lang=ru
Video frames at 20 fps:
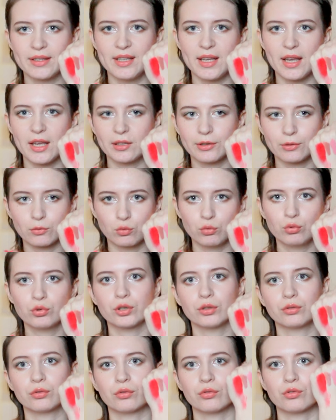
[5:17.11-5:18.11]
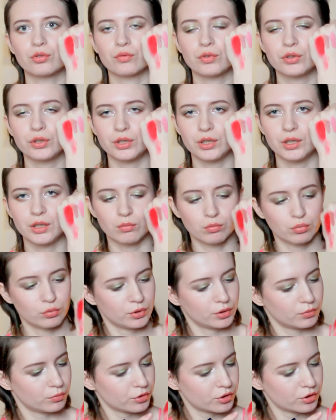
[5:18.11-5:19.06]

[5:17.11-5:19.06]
день, кушать, но ничего с ней не будет.